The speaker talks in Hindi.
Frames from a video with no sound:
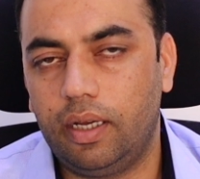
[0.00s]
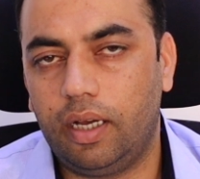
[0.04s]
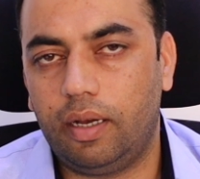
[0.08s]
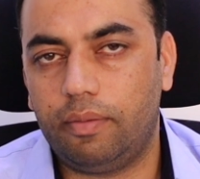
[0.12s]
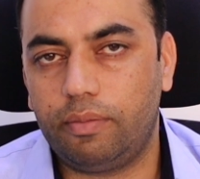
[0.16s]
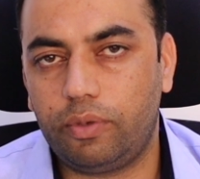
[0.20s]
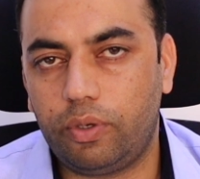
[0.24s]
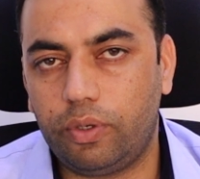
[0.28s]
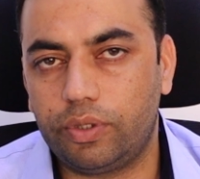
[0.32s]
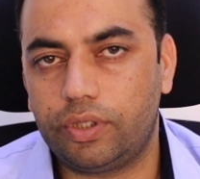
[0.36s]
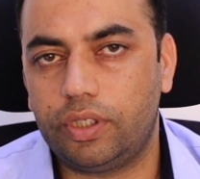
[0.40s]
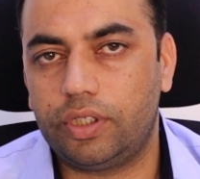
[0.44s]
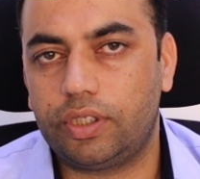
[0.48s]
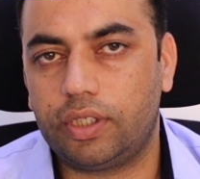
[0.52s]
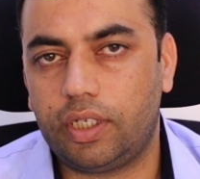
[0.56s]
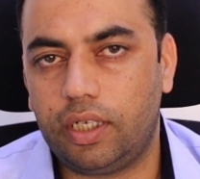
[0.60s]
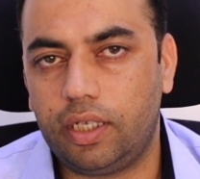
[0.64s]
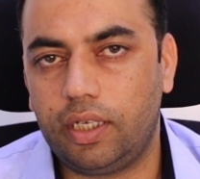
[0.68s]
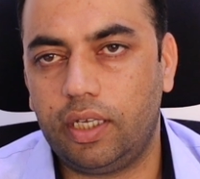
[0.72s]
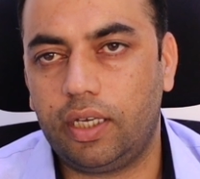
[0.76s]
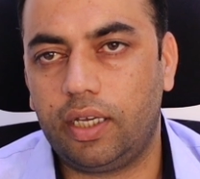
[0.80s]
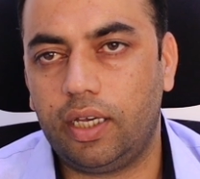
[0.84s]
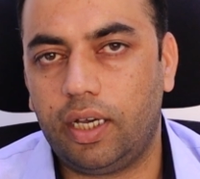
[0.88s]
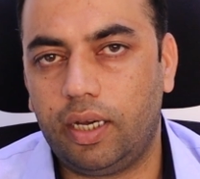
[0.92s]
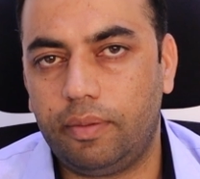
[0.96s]
हम कोशिश
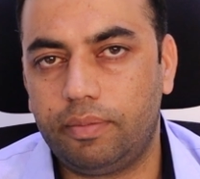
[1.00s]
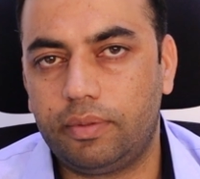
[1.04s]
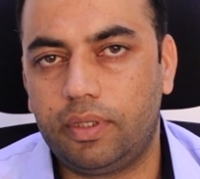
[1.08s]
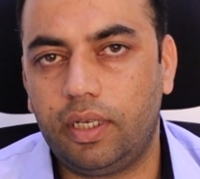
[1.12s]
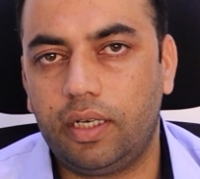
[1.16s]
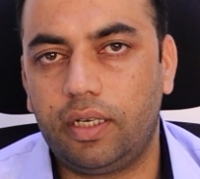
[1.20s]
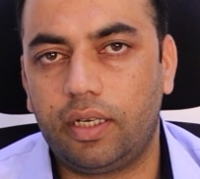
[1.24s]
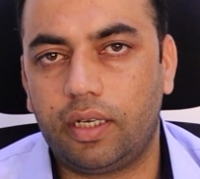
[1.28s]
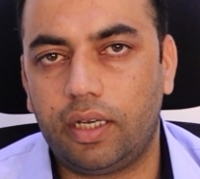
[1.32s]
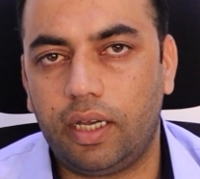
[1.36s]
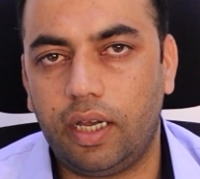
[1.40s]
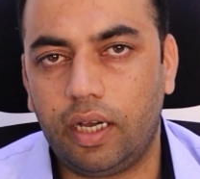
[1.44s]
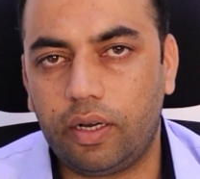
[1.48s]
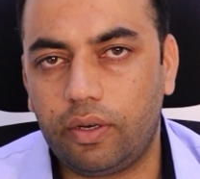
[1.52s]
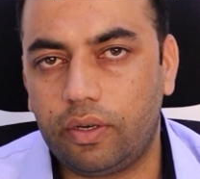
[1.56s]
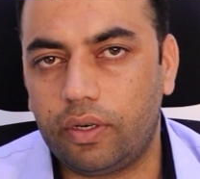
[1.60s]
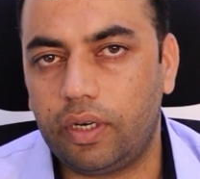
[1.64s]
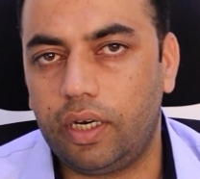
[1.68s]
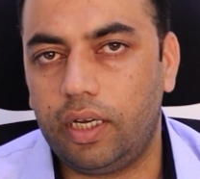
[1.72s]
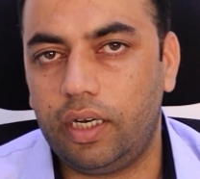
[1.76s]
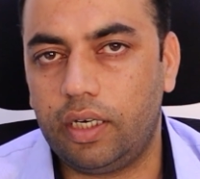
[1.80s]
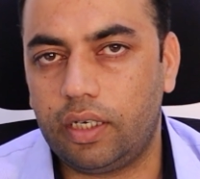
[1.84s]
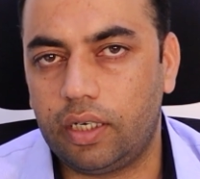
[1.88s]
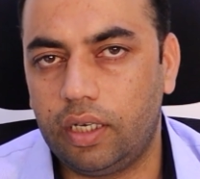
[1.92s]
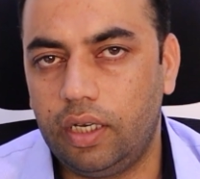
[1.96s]
करेंगे कि आप तक
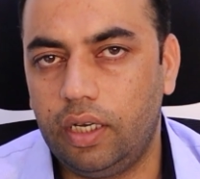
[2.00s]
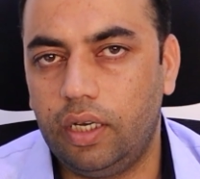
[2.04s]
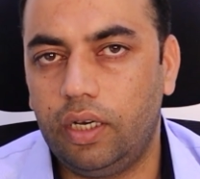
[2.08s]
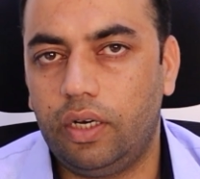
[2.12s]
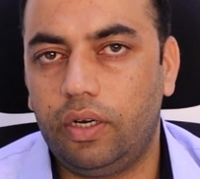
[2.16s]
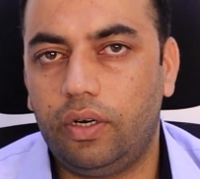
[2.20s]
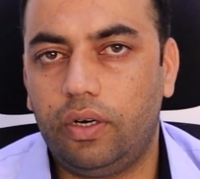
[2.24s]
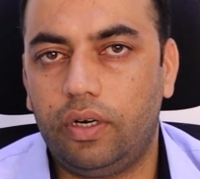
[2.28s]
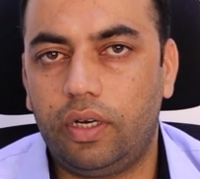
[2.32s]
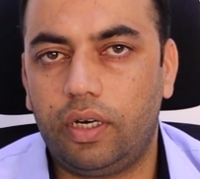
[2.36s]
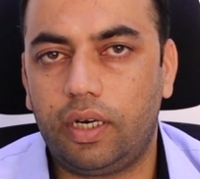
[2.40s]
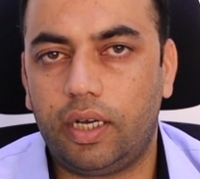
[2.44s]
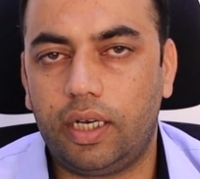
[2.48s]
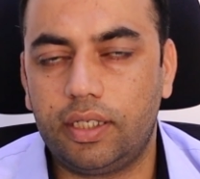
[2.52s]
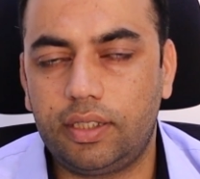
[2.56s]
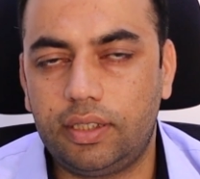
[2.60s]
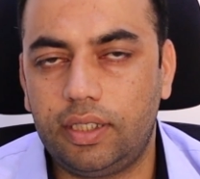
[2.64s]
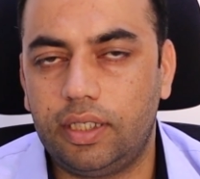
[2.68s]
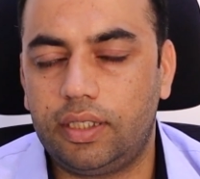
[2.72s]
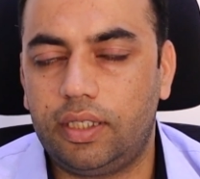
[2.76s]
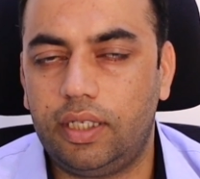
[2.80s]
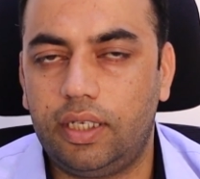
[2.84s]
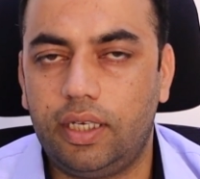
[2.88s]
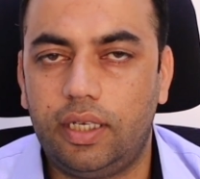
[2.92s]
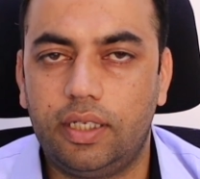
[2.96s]
एक्यूरेट और
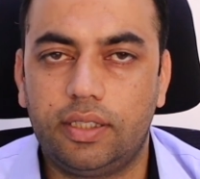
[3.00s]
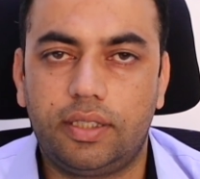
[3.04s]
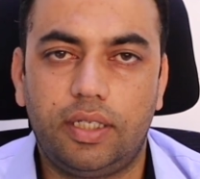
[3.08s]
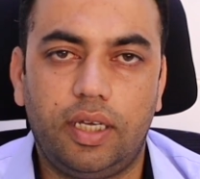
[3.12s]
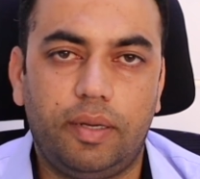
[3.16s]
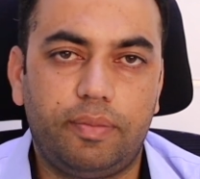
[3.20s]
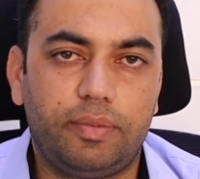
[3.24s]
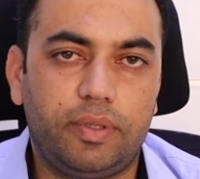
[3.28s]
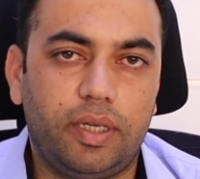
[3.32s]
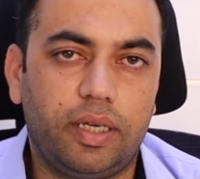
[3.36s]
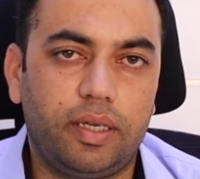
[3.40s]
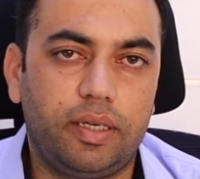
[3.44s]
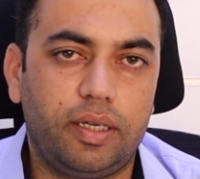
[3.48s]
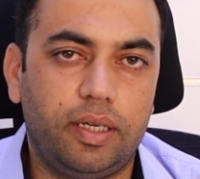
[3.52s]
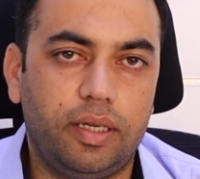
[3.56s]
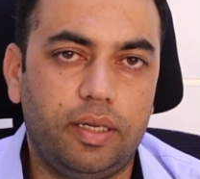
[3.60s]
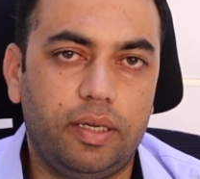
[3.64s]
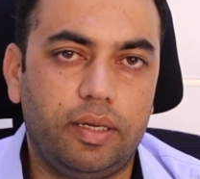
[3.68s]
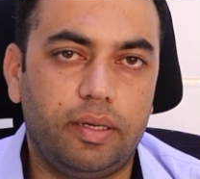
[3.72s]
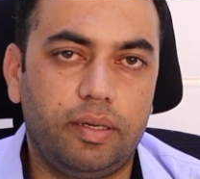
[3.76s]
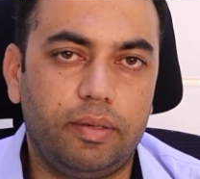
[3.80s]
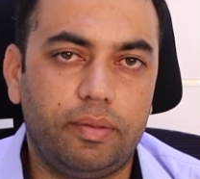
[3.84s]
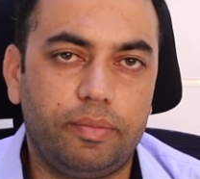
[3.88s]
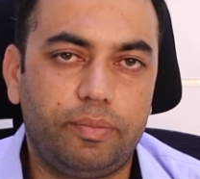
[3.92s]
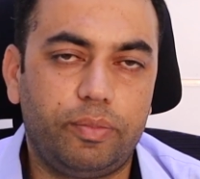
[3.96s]
अच्छे तरीके से आप तक
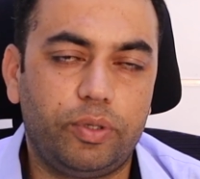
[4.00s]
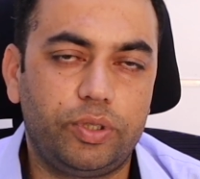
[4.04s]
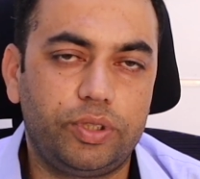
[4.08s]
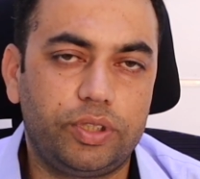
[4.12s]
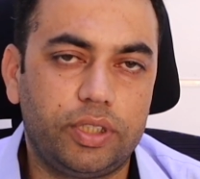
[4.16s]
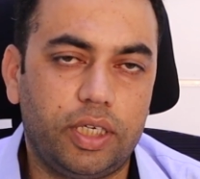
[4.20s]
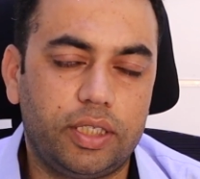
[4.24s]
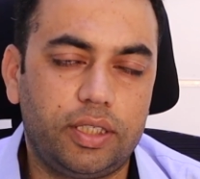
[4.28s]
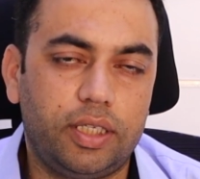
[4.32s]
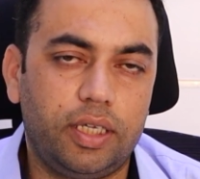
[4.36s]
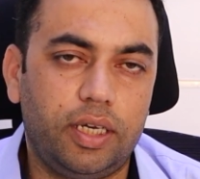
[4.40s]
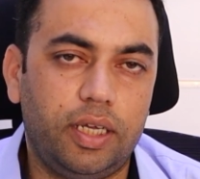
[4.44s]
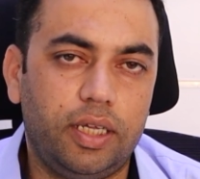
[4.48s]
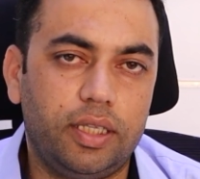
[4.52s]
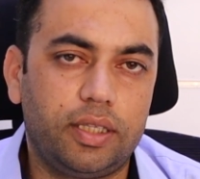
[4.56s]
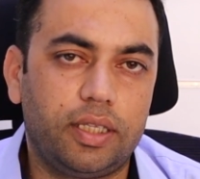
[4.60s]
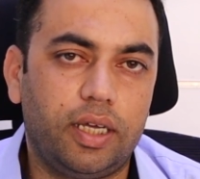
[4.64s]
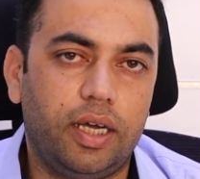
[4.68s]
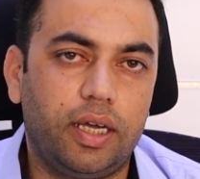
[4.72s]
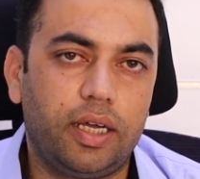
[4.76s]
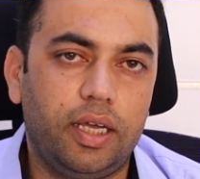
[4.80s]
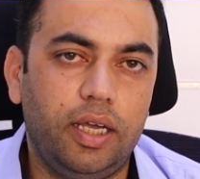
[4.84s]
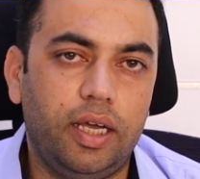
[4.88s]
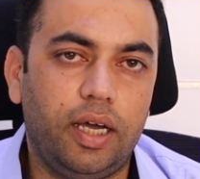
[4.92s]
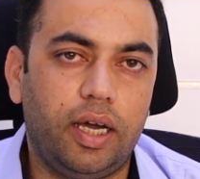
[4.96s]
ये पहुंचाते रहें
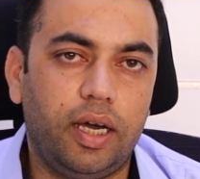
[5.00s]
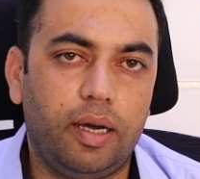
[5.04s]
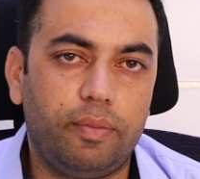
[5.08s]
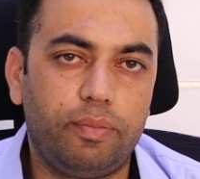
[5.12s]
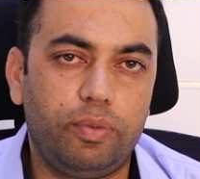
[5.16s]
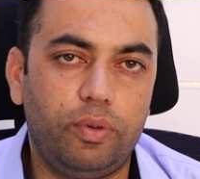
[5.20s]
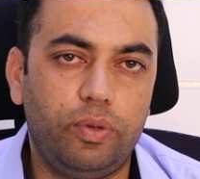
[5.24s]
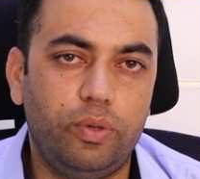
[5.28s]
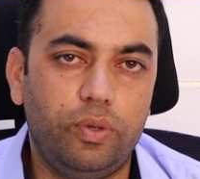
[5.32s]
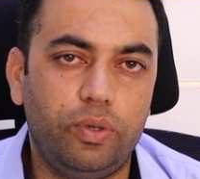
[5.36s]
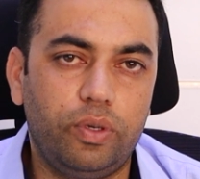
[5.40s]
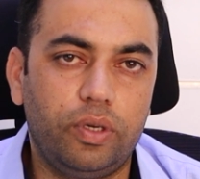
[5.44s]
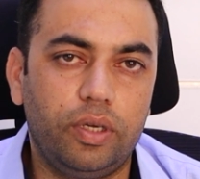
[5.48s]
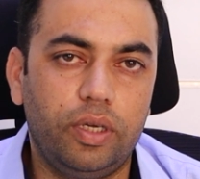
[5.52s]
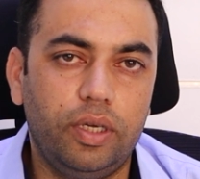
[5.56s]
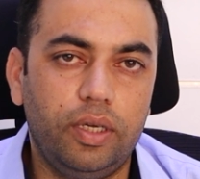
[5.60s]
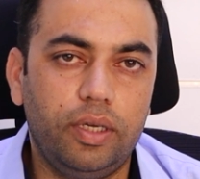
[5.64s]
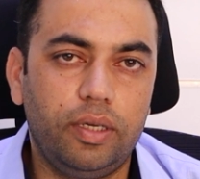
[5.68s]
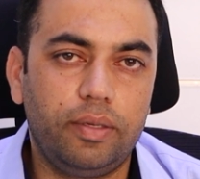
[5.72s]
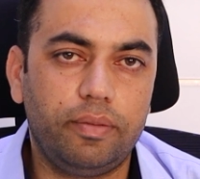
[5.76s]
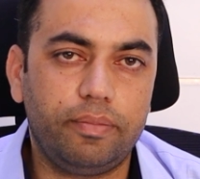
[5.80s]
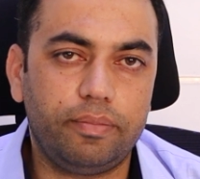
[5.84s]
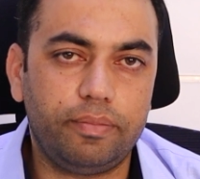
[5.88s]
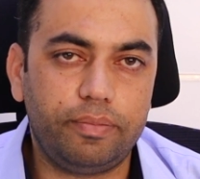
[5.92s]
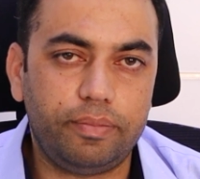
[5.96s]
ताकि आप लोग
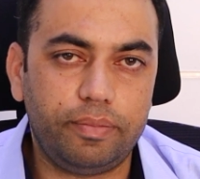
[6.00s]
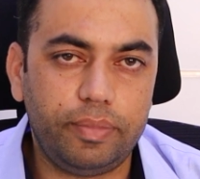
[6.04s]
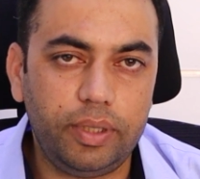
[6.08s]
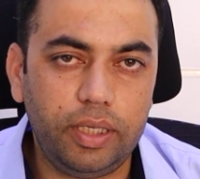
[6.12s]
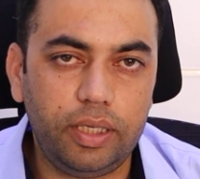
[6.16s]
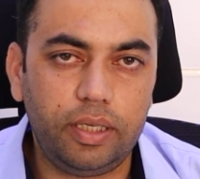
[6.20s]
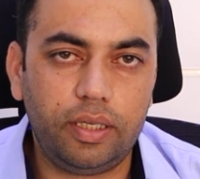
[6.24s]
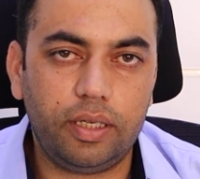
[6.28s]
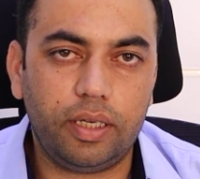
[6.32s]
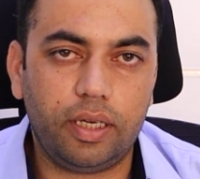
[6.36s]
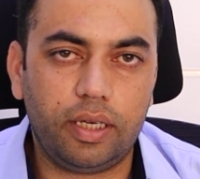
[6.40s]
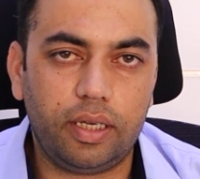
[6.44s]
भी